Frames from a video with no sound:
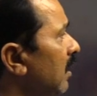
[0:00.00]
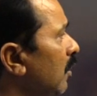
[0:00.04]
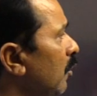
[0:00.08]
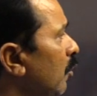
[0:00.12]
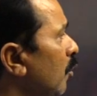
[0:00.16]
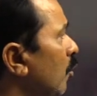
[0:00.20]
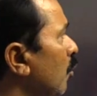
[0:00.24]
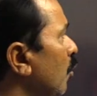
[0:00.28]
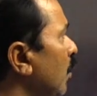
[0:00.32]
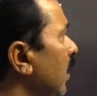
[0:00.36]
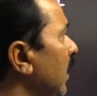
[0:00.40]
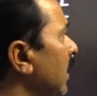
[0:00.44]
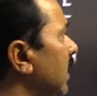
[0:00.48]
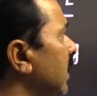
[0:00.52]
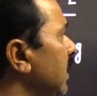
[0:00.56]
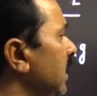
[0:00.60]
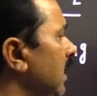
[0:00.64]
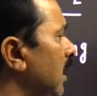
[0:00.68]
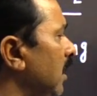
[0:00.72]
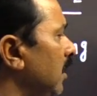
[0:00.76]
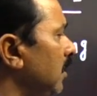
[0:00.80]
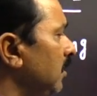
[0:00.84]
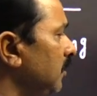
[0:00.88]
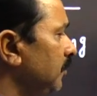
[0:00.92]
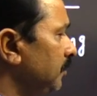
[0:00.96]
लोगों ने
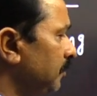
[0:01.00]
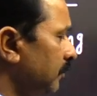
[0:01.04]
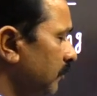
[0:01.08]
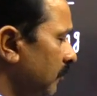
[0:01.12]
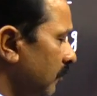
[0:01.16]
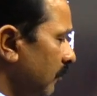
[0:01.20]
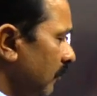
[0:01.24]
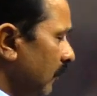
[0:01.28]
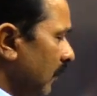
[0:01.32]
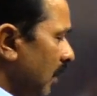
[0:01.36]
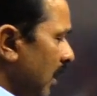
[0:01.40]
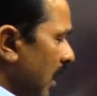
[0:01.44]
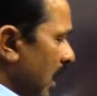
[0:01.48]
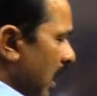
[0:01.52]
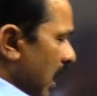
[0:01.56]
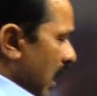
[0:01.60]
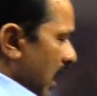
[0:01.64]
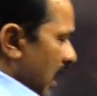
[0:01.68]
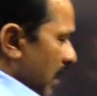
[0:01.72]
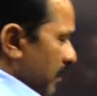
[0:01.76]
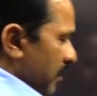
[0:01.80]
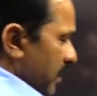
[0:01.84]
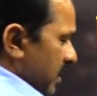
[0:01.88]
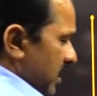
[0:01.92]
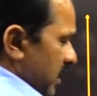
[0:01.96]
किया
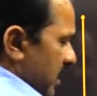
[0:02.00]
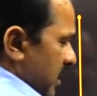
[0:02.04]
अब इस